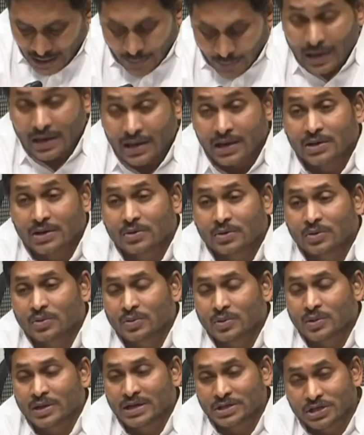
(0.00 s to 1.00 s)
ఈ పిల్లలకు
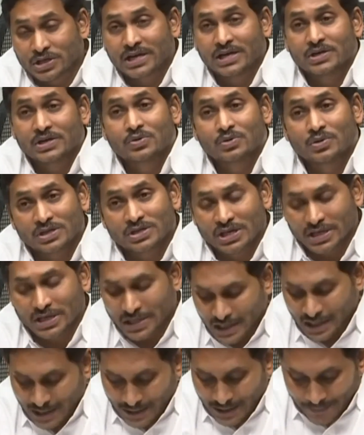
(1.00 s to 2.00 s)
ఎడ్యుకేట్ కూడా
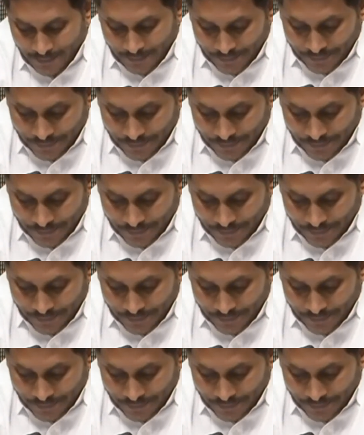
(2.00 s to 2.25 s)
చేయాలి